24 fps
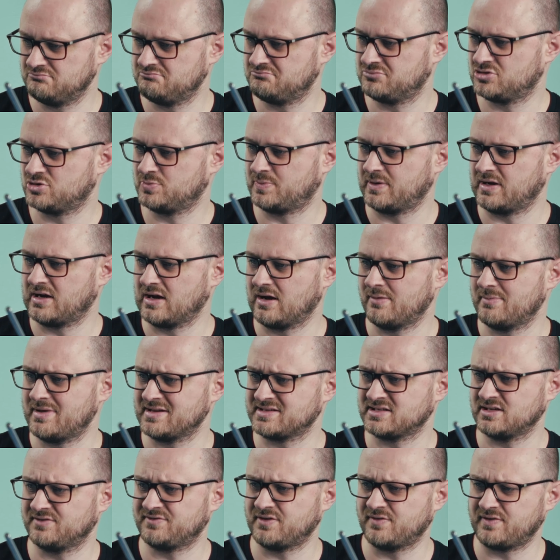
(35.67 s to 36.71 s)

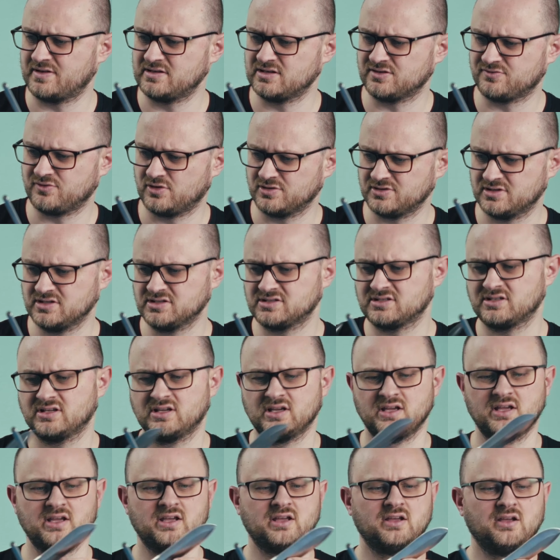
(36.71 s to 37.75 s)
Springermesser verwendet worden ist.
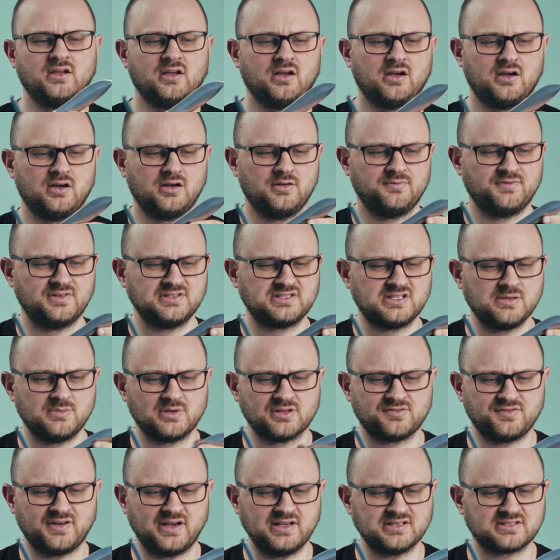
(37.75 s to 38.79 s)
Ähm, Wenn es
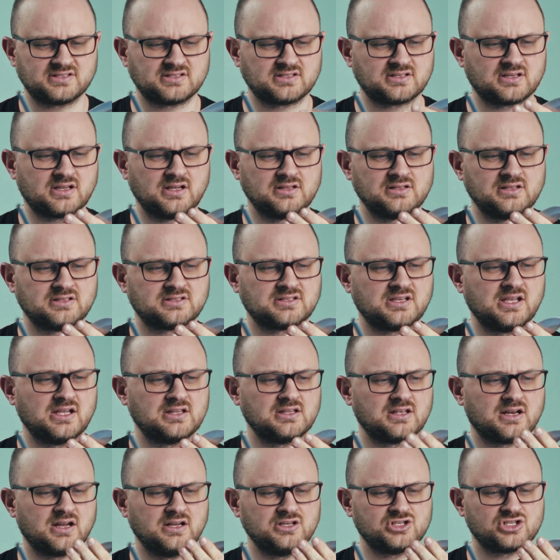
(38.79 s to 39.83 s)
jemand weiß, kann das
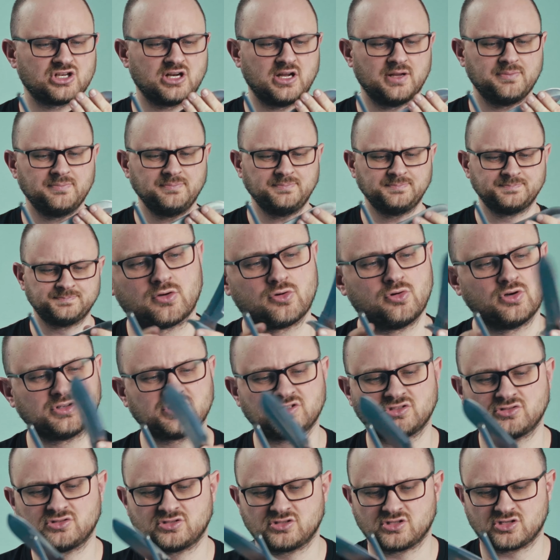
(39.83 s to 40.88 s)
gerne reinschreiben.
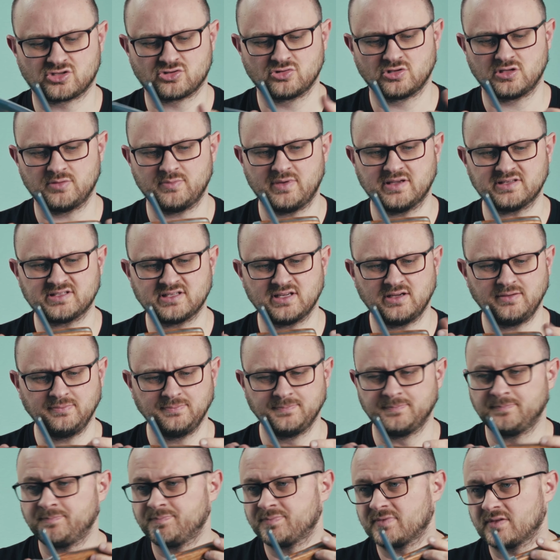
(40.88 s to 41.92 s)
Kurz zu dem Messer.
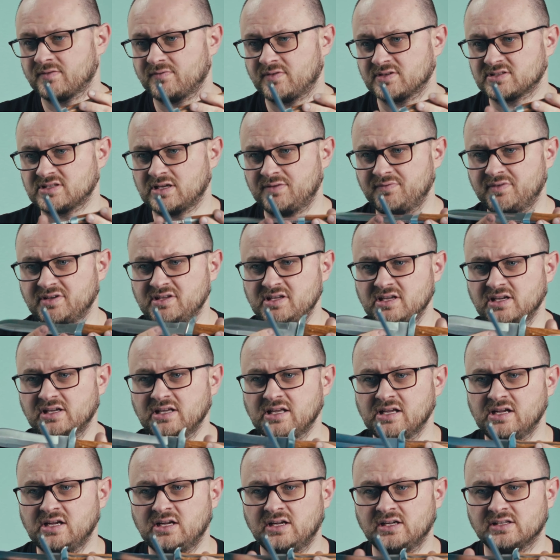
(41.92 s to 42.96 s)
Was haben wir hier?
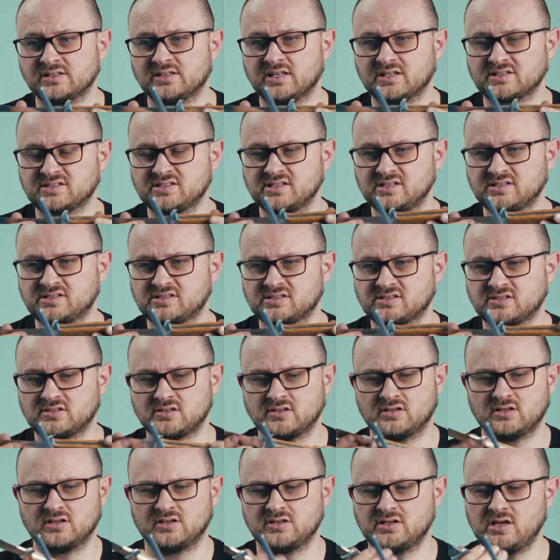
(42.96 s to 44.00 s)
Das ist,
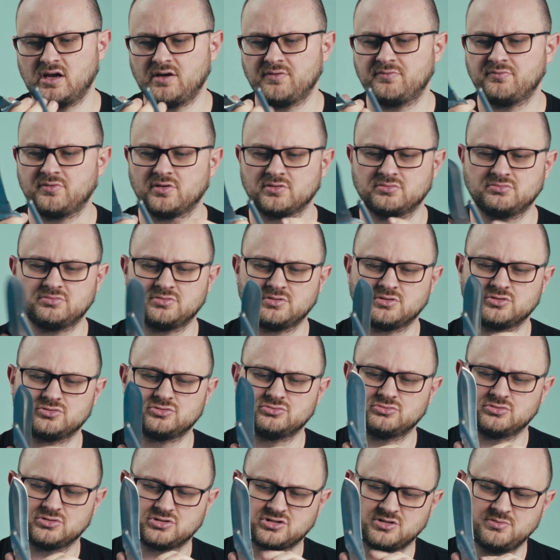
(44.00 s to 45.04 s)
äh, ja,
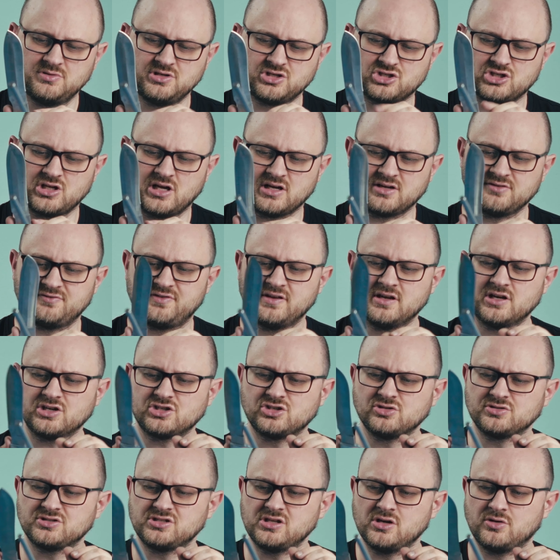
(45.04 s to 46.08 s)
einen ziemlich starken
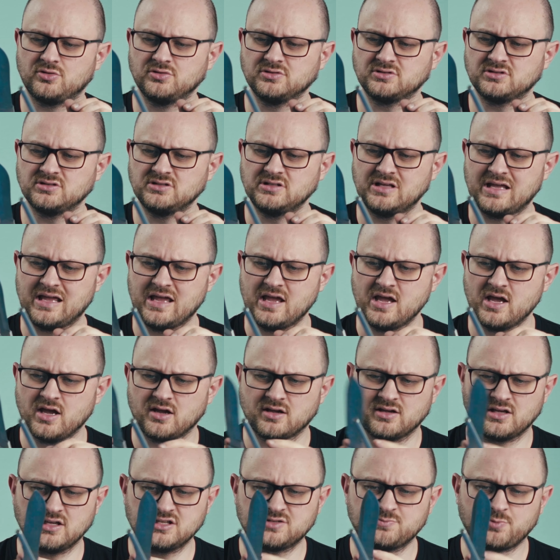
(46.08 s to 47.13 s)
Fingerschutz hier unten.
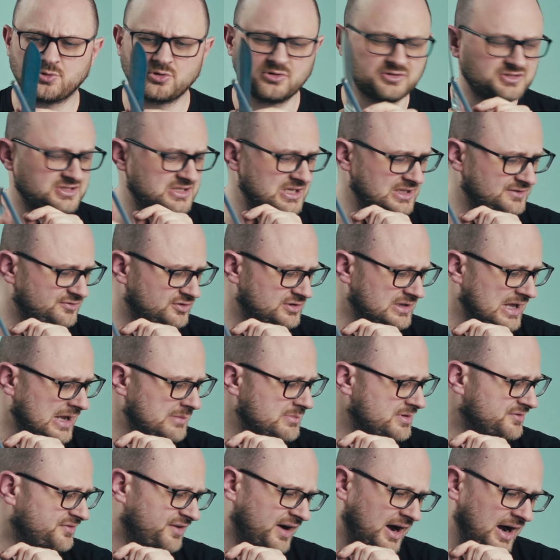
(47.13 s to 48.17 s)
Ist produziert von
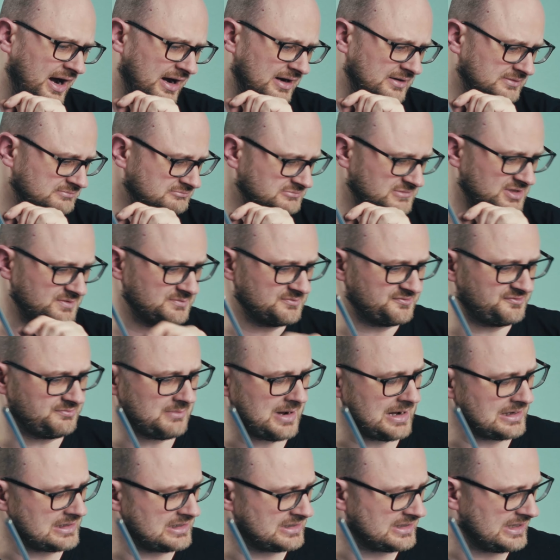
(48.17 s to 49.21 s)
MFH. Die
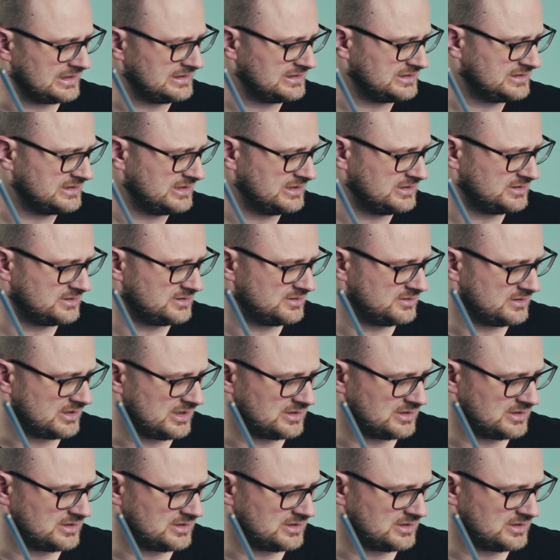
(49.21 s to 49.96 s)
Marke kenne ich nicht.